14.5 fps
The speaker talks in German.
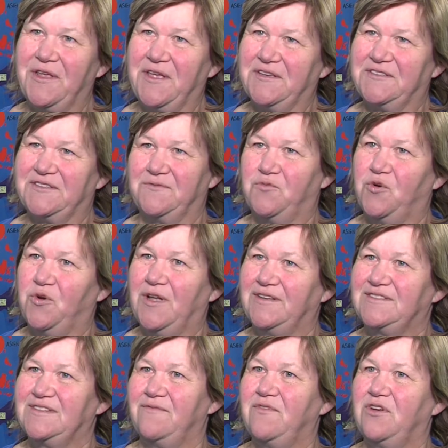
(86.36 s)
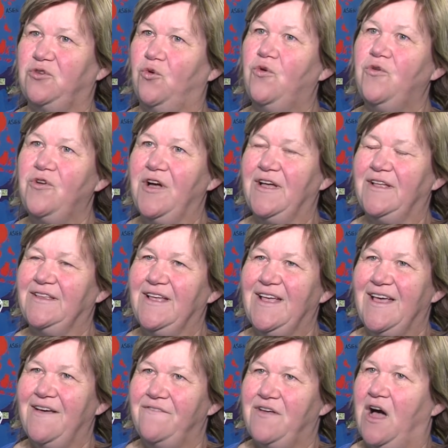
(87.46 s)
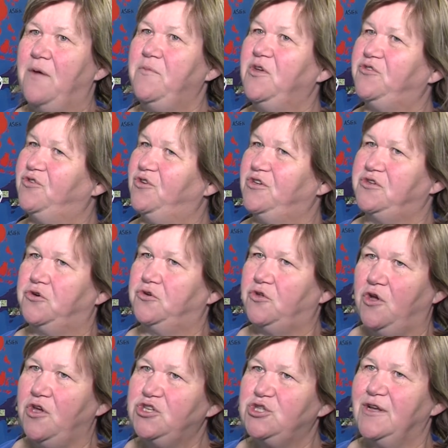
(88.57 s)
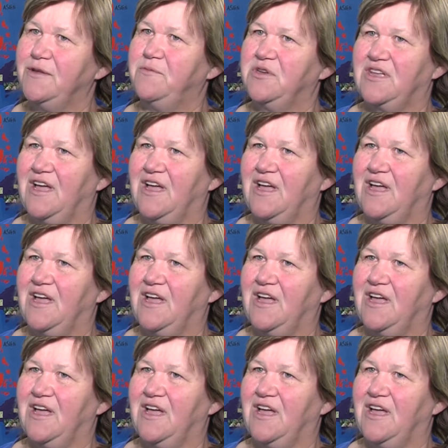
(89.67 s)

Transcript: nächsten Monat sind wir in Ungarn. Wir haben natürlich auch Deutschland mit